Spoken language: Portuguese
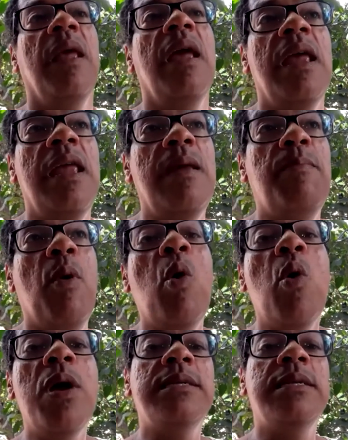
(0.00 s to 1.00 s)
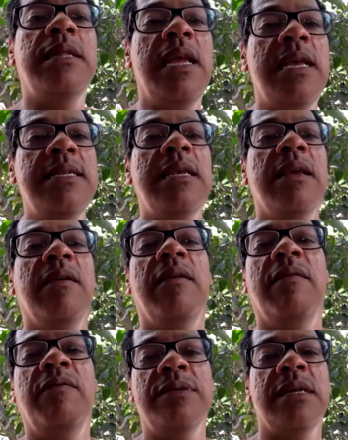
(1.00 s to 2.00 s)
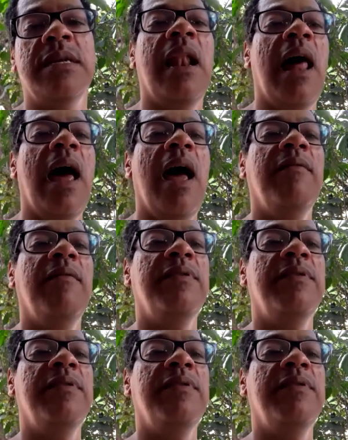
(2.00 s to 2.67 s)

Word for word: E por coincidência, você está lá,